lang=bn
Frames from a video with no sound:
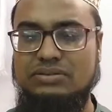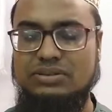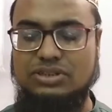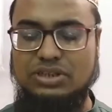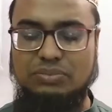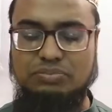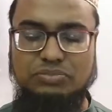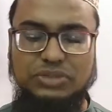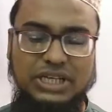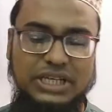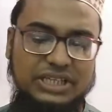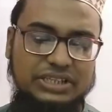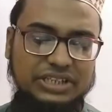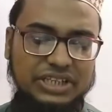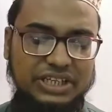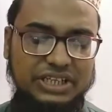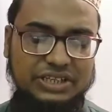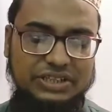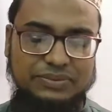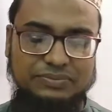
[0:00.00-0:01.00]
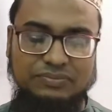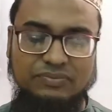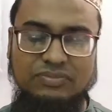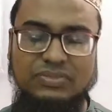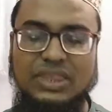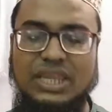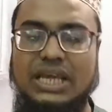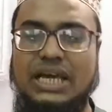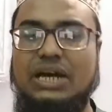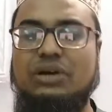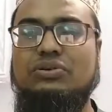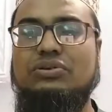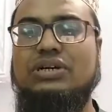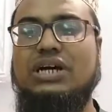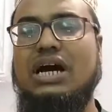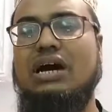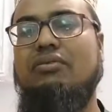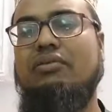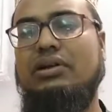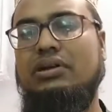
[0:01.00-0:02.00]
সব মিলে জিনিস এখন
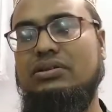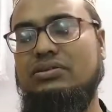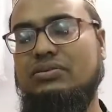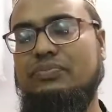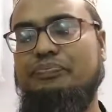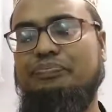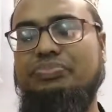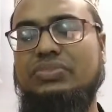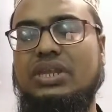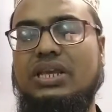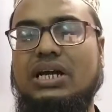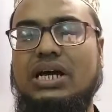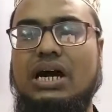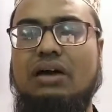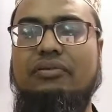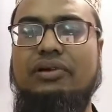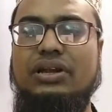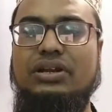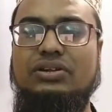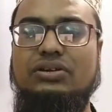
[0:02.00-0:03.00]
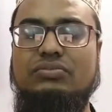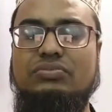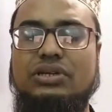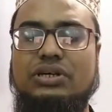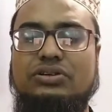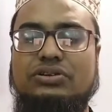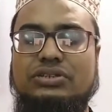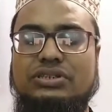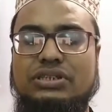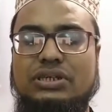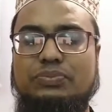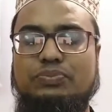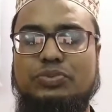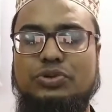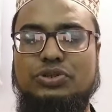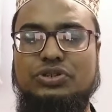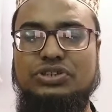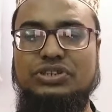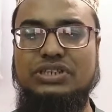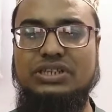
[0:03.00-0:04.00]
খাবার নিয়ম খাবার নিয়মটা হচ্ছে
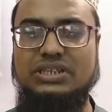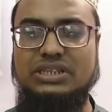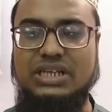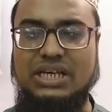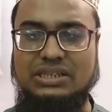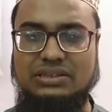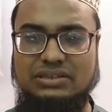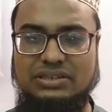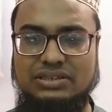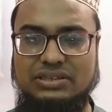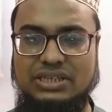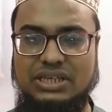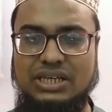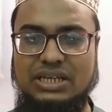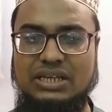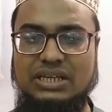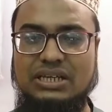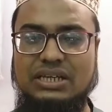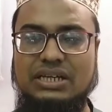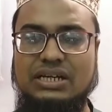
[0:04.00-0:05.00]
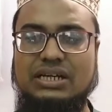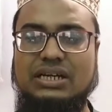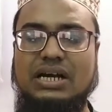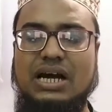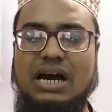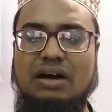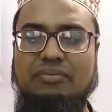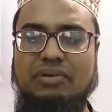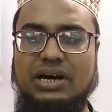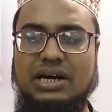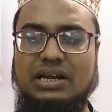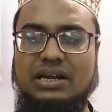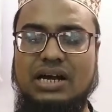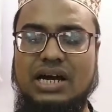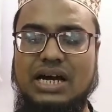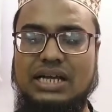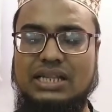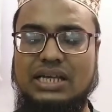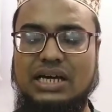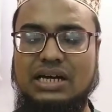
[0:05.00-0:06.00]
প্রতিদিন রাত্রিতে খাবার
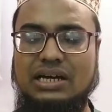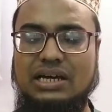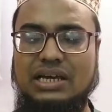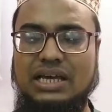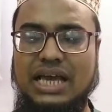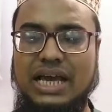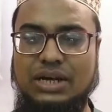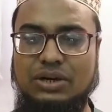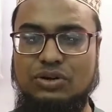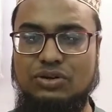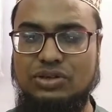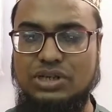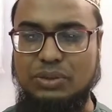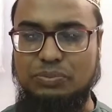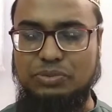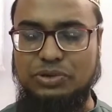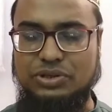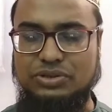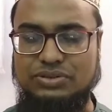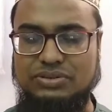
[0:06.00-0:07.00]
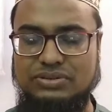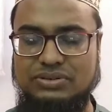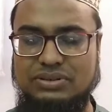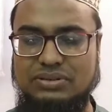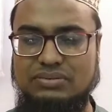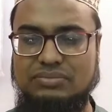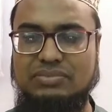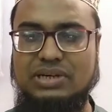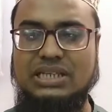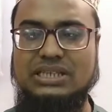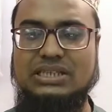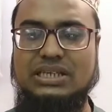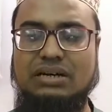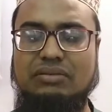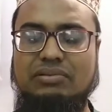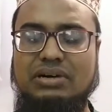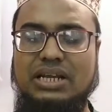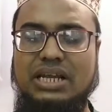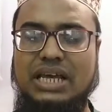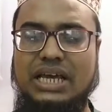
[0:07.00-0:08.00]
আধা এক ঘন্টা পর ভাত
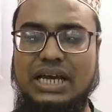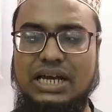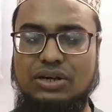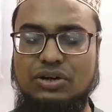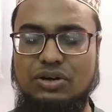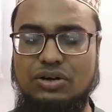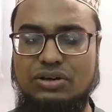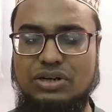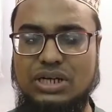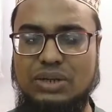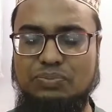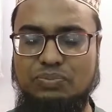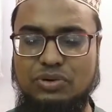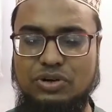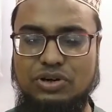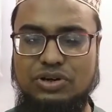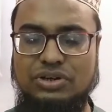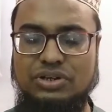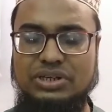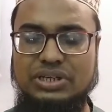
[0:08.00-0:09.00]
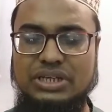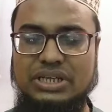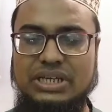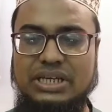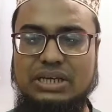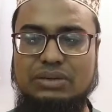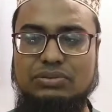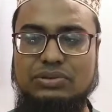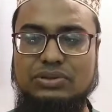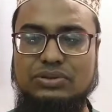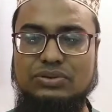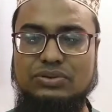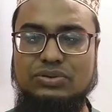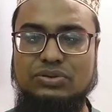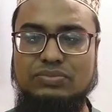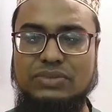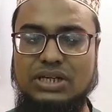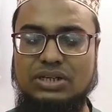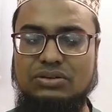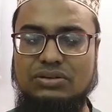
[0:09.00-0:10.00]
খাবার এক ঘন্টা পর এবং
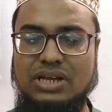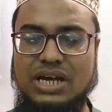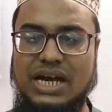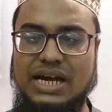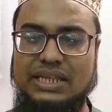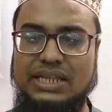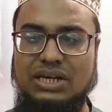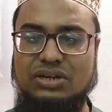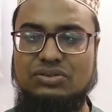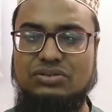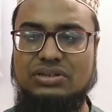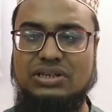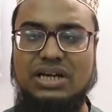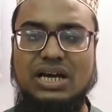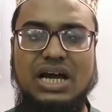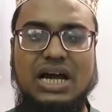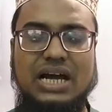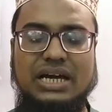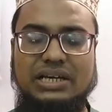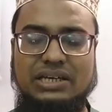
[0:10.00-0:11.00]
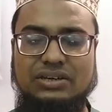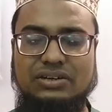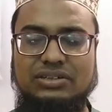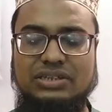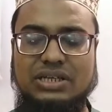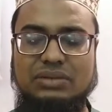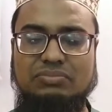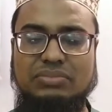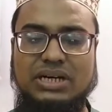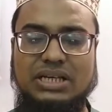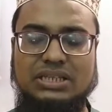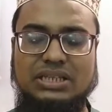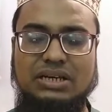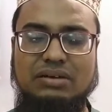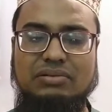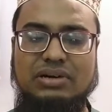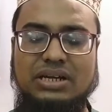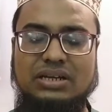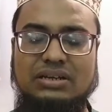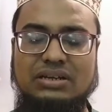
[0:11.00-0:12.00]
ঘুমানোর আধা ঘন্টা আগে অর্থাৎ ভাত
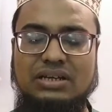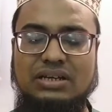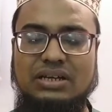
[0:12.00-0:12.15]
খাবার